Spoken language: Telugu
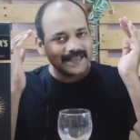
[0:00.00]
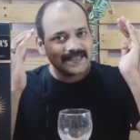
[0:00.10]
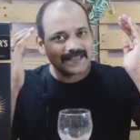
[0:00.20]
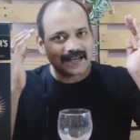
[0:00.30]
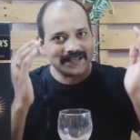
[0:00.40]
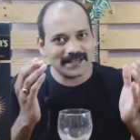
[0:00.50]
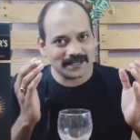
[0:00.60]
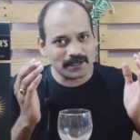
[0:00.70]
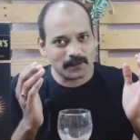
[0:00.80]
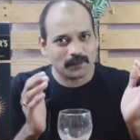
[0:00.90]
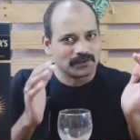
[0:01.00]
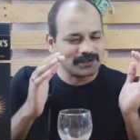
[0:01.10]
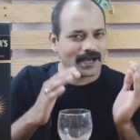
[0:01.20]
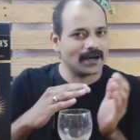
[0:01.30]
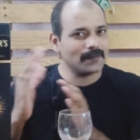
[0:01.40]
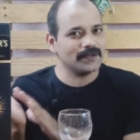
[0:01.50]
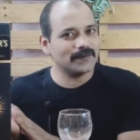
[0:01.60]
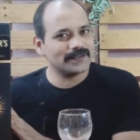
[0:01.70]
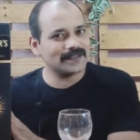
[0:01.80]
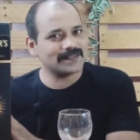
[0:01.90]
స్టార్ట్ చేసేటప్పుడు చాలామంది
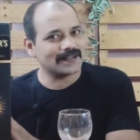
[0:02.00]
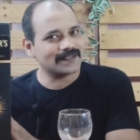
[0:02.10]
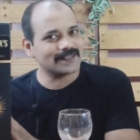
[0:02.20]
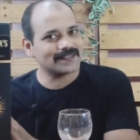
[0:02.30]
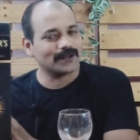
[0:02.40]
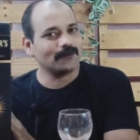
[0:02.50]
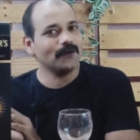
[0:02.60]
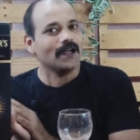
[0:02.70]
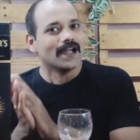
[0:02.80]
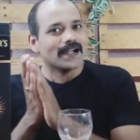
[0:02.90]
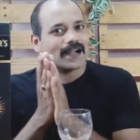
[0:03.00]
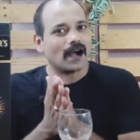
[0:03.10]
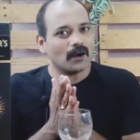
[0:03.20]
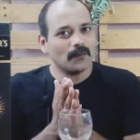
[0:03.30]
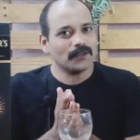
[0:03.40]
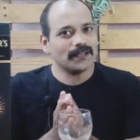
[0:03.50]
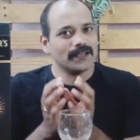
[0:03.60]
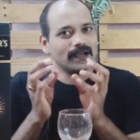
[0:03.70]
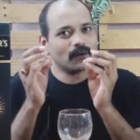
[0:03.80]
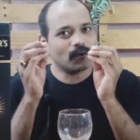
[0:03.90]
బిజినెస్ స్టార్ట్ చేస్తారు కాకపోతే
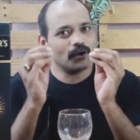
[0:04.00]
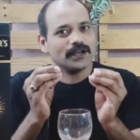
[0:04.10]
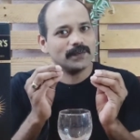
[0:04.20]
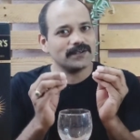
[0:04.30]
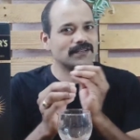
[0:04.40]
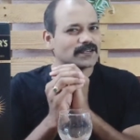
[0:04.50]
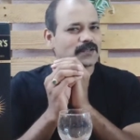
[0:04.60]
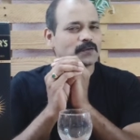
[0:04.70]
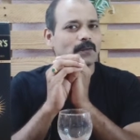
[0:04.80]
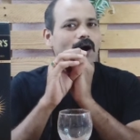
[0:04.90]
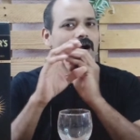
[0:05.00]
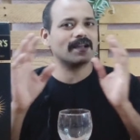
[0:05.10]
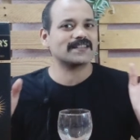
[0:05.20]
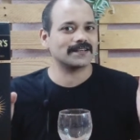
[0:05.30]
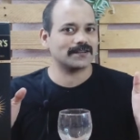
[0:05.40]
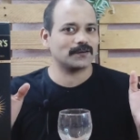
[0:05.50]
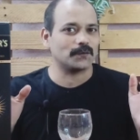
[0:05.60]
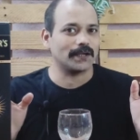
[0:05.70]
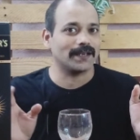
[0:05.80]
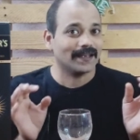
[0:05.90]
కొన్ని బిజినెసెస్ బాగా సక్సెస్
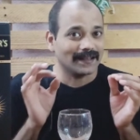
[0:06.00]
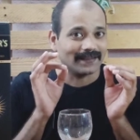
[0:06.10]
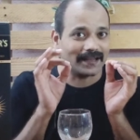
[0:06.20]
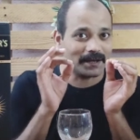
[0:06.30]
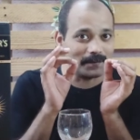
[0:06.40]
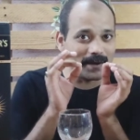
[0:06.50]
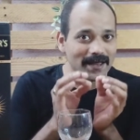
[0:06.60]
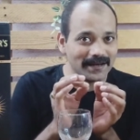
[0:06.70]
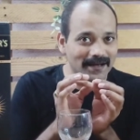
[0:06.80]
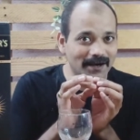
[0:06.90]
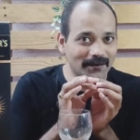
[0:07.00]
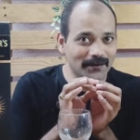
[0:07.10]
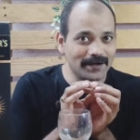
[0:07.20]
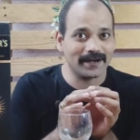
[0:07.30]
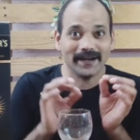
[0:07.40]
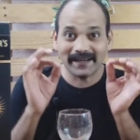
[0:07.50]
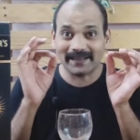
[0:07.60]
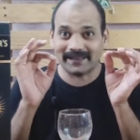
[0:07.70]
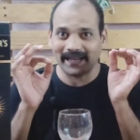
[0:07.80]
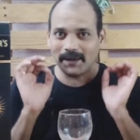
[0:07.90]
అవుతాయి దానికి మెయిన్ కారణం ఏంటంటే
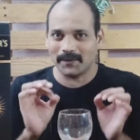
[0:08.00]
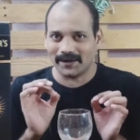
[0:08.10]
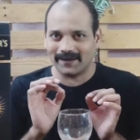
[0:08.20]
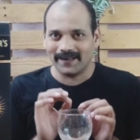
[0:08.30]
టైమింగ్